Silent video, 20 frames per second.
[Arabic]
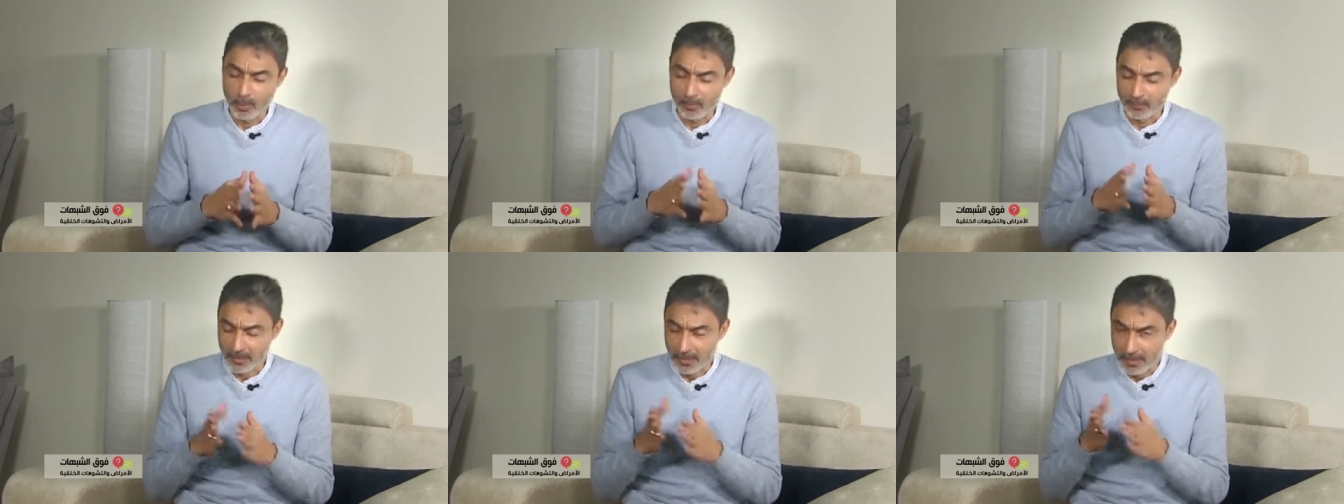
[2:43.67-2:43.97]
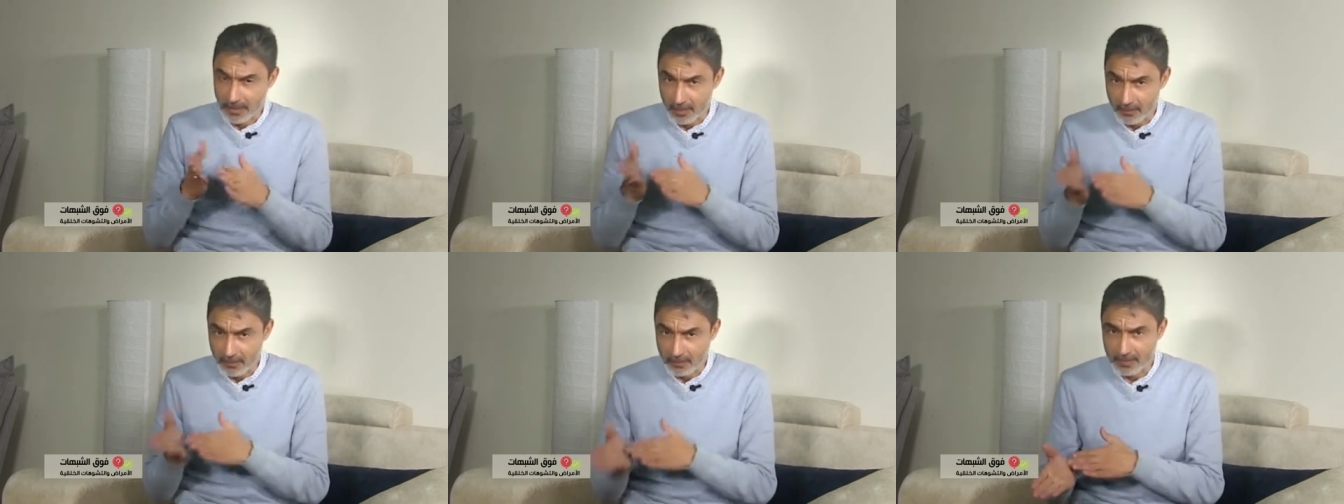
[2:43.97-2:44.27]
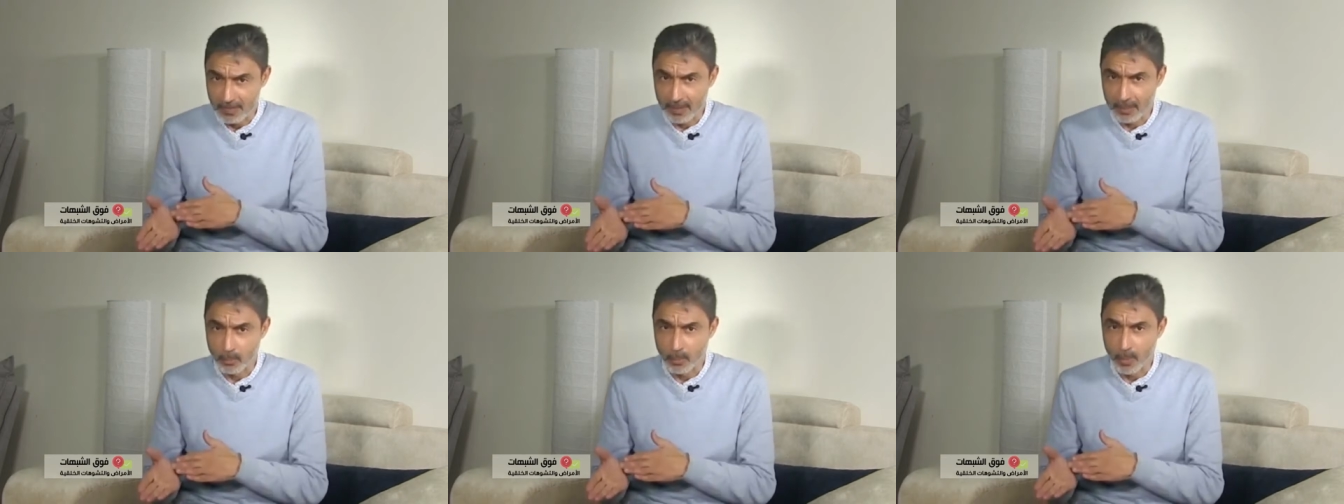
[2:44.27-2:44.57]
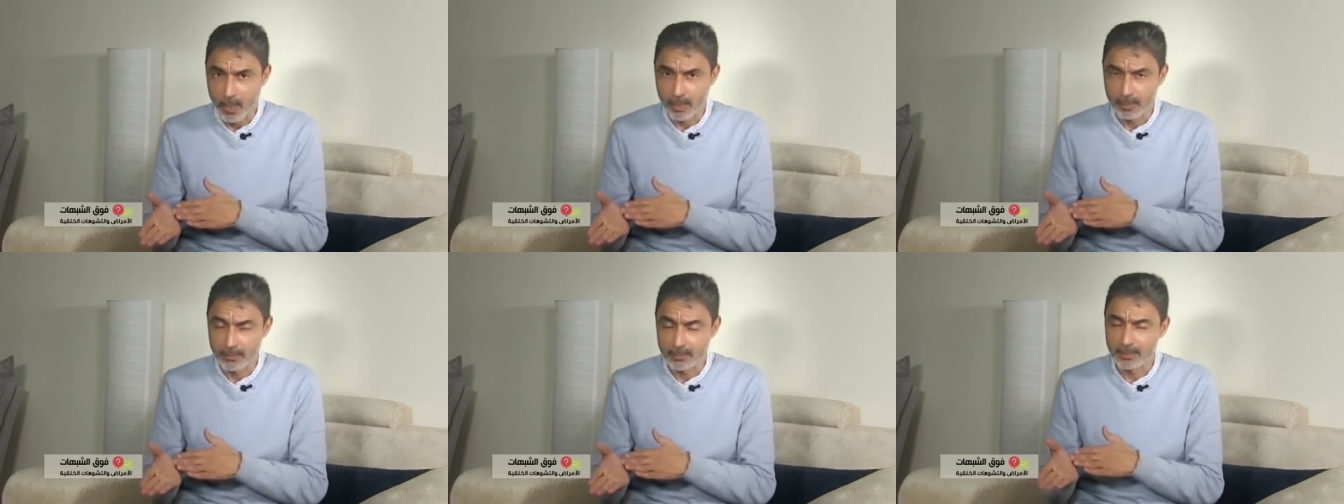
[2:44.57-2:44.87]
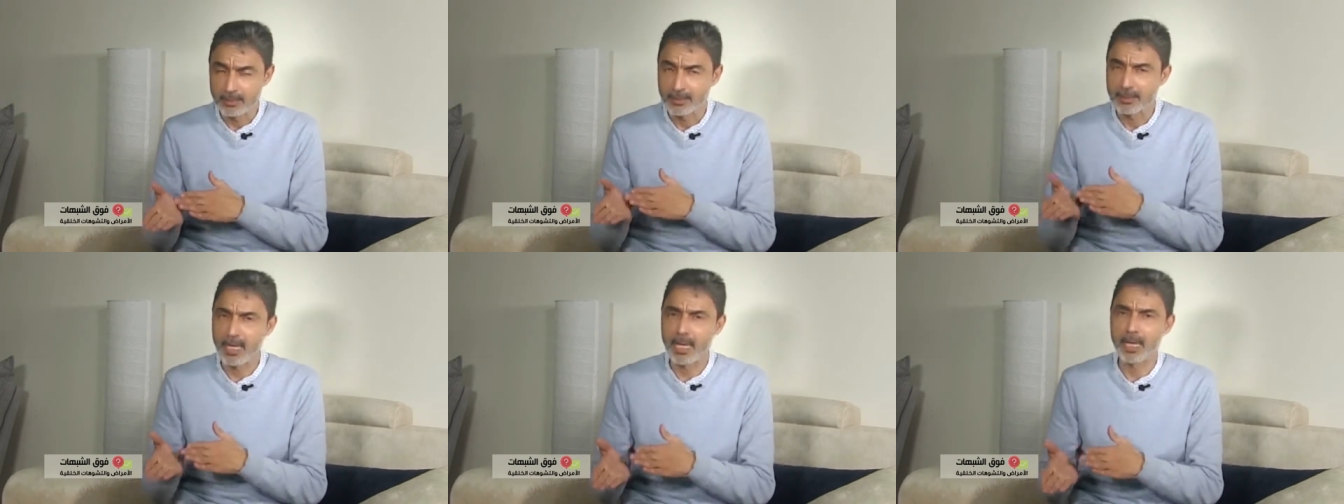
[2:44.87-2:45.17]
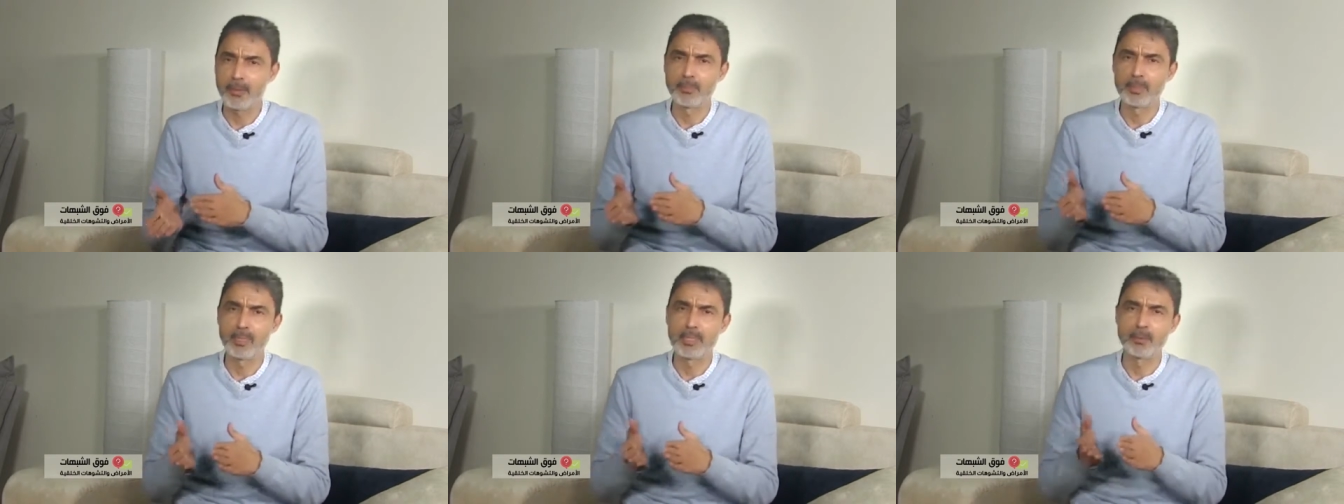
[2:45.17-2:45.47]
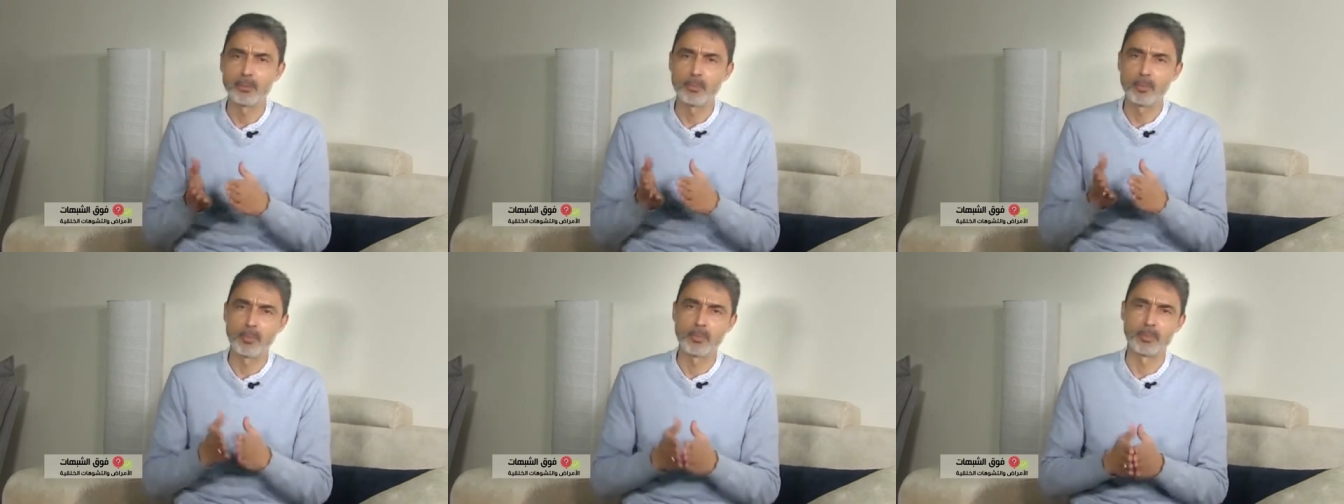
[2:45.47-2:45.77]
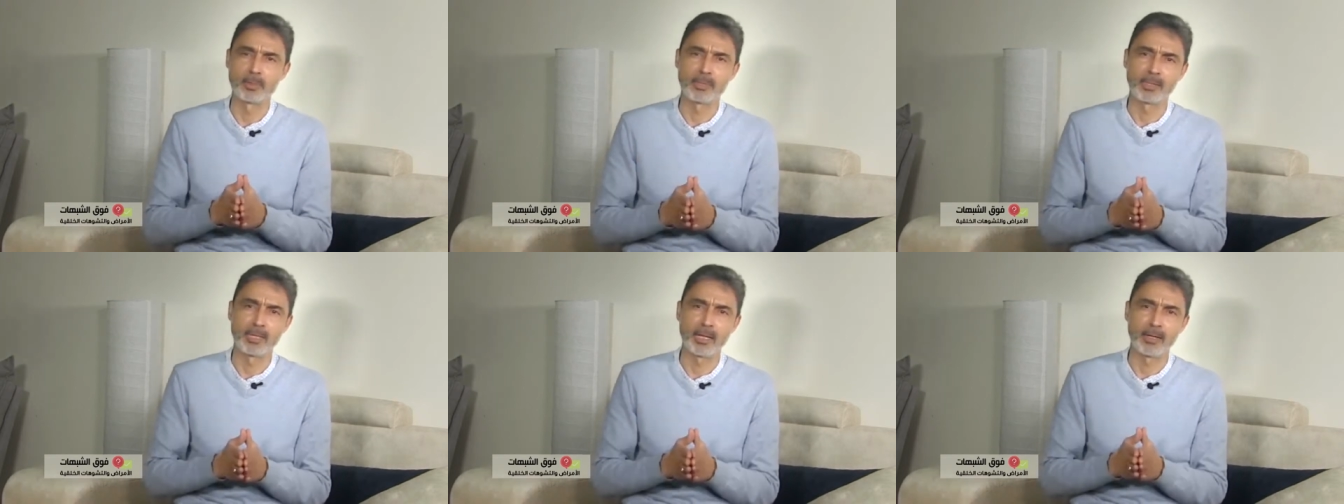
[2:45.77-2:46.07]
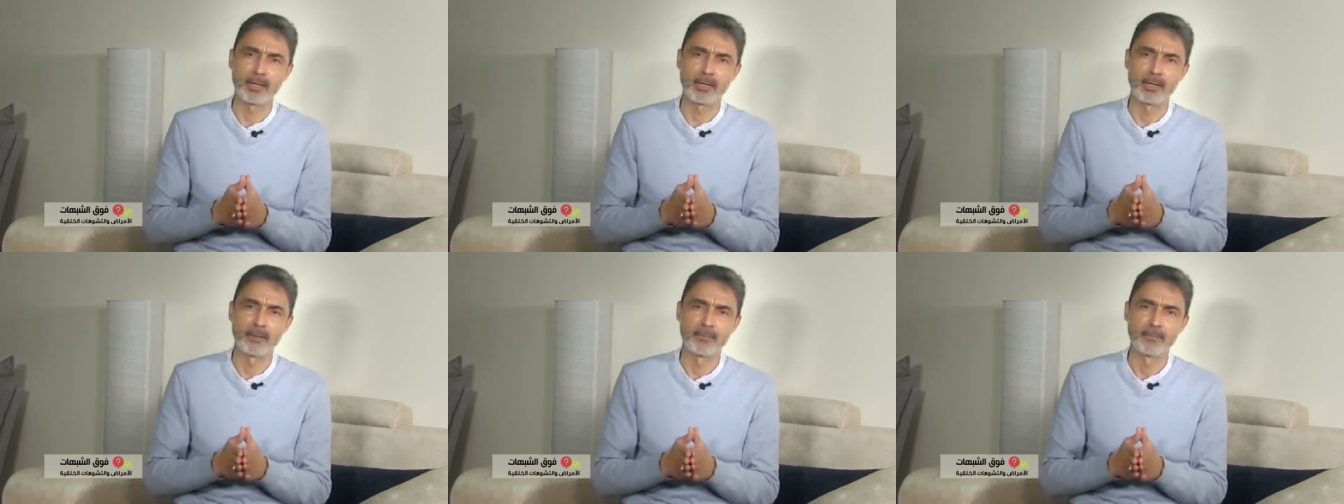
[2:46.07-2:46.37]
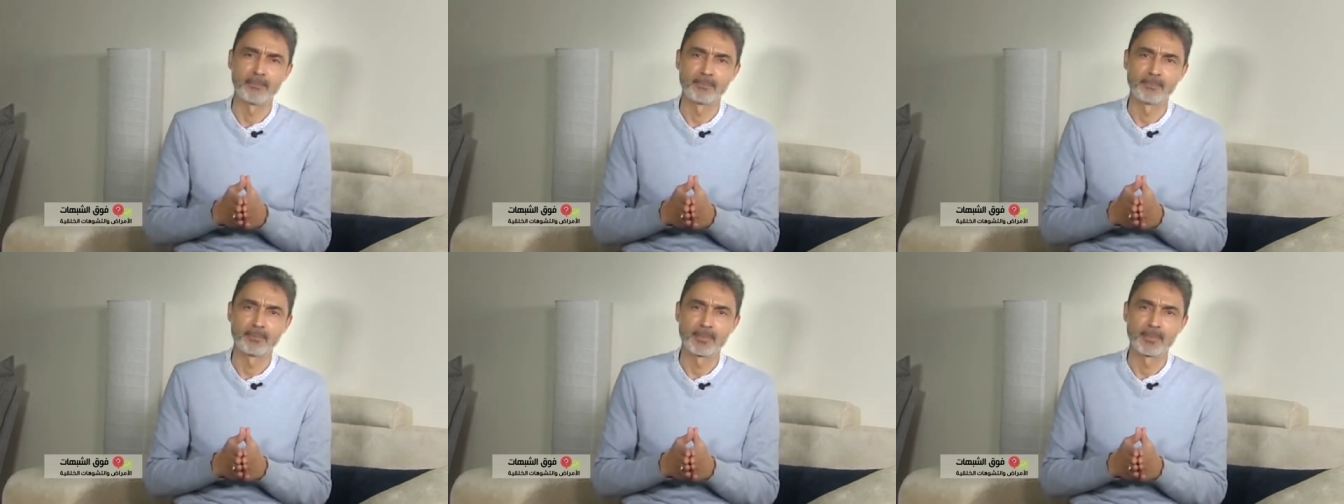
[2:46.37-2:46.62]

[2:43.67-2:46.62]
وفي نفس الوقت كامل ومطلق